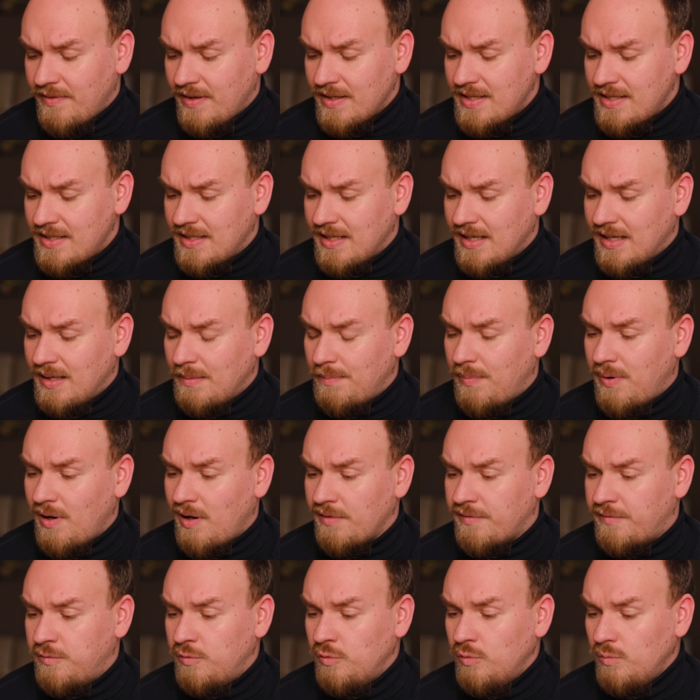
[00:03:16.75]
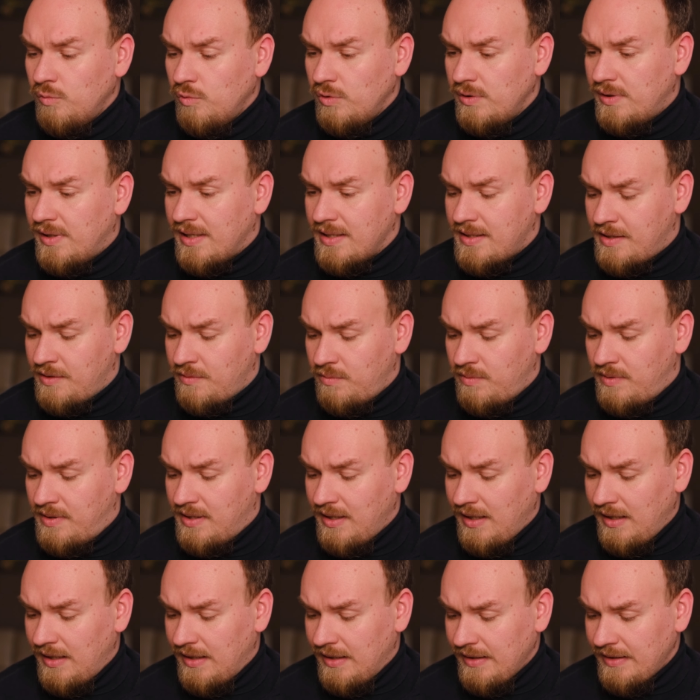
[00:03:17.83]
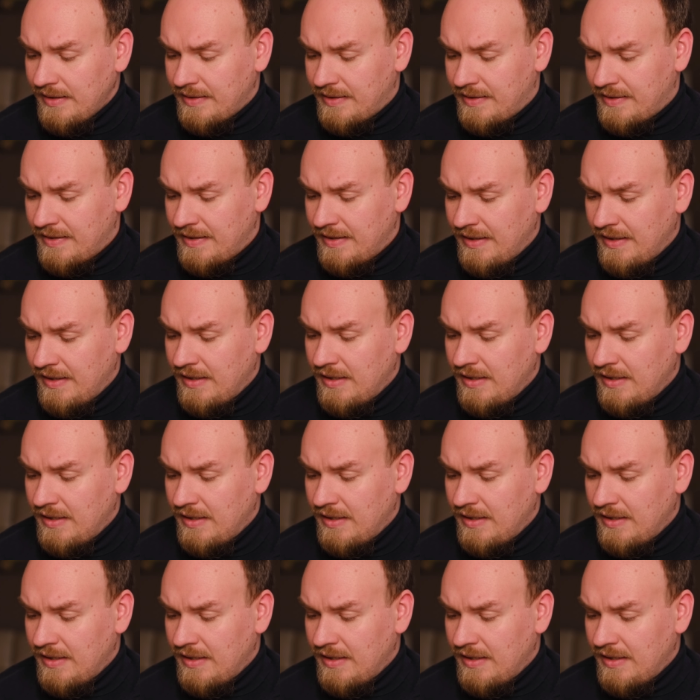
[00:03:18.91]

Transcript: was da Parfumo dazu sagt.